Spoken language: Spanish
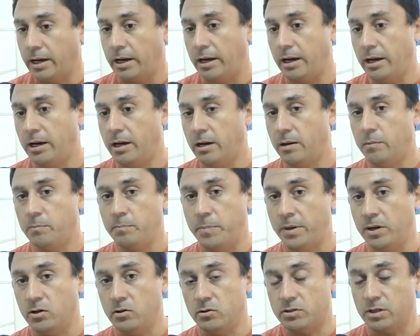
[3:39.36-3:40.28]
eh,
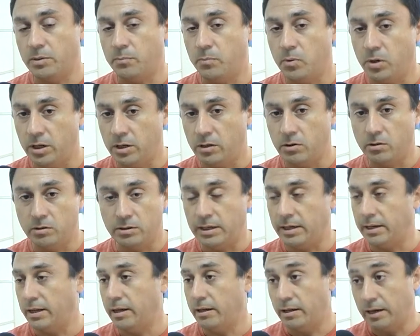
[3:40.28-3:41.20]
pero se pueden
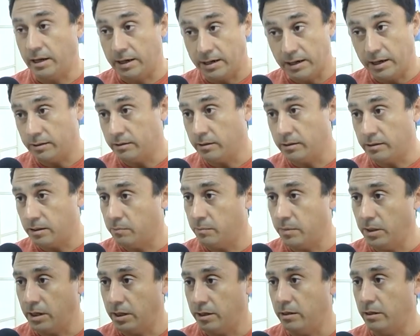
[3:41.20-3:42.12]
contagiar las catas
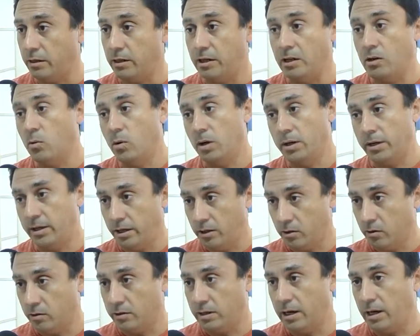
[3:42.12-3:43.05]
también y
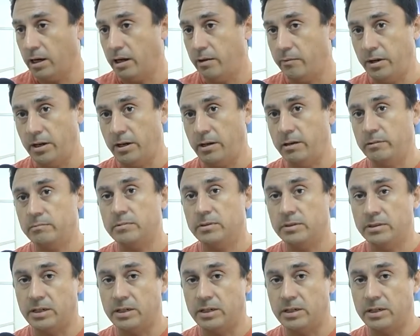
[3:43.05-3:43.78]
cualquier otra ave,